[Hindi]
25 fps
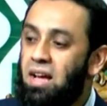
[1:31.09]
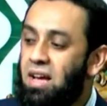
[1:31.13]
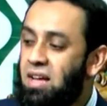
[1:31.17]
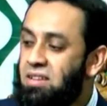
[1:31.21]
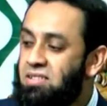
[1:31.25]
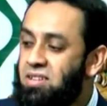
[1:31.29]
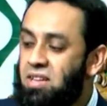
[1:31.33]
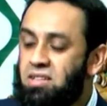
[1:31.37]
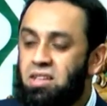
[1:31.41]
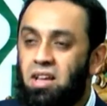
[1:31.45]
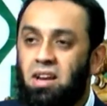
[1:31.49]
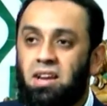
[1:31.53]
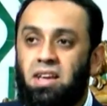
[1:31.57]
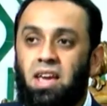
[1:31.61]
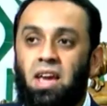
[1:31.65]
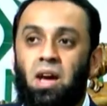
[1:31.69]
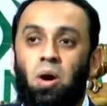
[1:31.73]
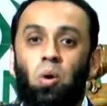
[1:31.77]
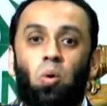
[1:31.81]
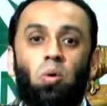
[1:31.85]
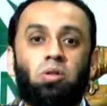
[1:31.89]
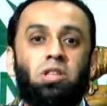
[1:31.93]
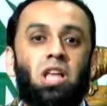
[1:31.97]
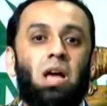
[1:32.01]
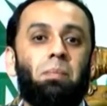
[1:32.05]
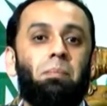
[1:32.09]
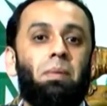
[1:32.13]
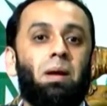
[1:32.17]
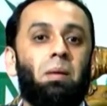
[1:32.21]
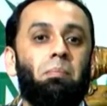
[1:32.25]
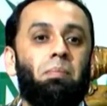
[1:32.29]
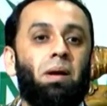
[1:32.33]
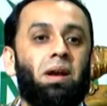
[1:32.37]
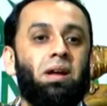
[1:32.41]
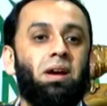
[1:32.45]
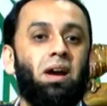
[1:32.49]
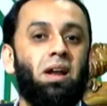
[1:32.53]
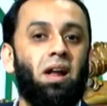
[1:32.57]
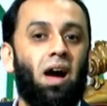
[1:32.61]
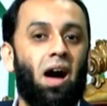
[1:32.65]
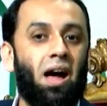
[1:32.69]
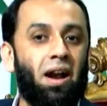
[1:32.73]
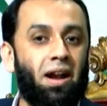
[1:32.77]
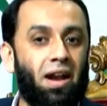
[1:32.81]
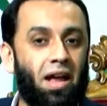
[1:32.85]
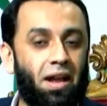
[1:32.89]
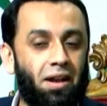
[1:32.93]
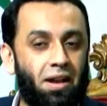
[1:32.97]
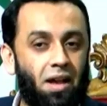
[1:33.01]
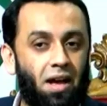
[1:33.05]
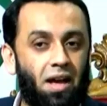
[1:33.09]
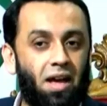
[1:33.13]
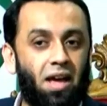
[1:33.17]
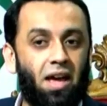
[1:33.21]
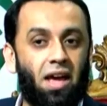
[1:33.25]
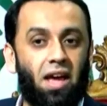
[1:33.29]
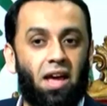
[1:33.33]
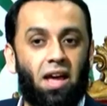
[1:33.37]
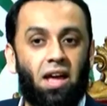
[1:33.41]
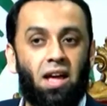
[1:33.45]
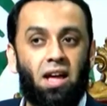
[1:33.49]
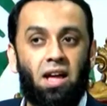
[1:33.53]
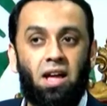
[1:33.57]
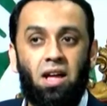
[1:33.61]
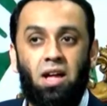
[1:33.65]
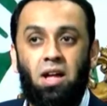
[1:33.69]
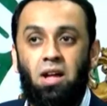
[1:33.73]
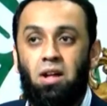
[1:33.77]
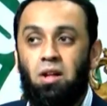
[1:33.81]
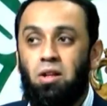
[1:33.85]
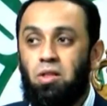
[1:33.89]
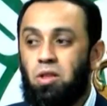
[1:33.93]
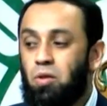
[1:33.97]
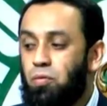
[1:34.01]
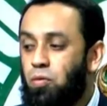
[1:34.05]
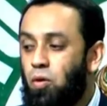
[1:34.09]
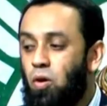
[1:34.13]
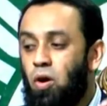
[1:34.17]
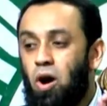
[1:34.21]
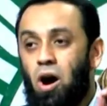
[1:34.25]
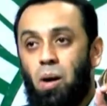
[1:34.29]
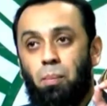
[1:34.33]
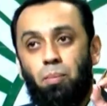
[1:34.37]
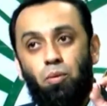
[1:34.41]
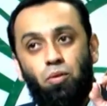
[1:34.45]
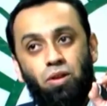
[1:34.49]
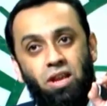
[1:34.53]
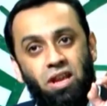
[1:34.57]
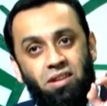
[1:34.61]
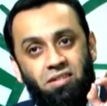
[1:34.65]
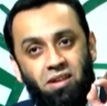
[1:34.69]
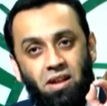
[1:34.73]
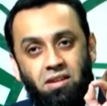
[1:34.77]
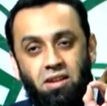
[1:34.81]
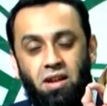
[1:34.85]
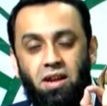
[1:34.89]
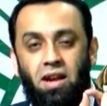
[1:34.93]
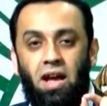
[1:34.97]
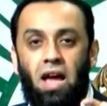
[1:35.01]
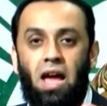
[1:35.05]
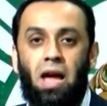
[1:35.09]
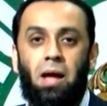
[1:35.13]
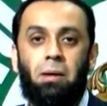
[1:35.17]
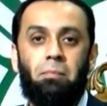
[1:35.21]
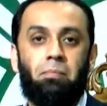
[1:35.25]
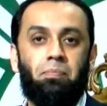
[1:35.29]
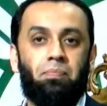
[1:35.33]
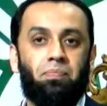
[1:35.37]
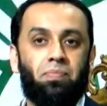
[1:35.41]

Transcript: सदर के अहदे पर बरकरार रहना है तो वो अबूरी सदर हैं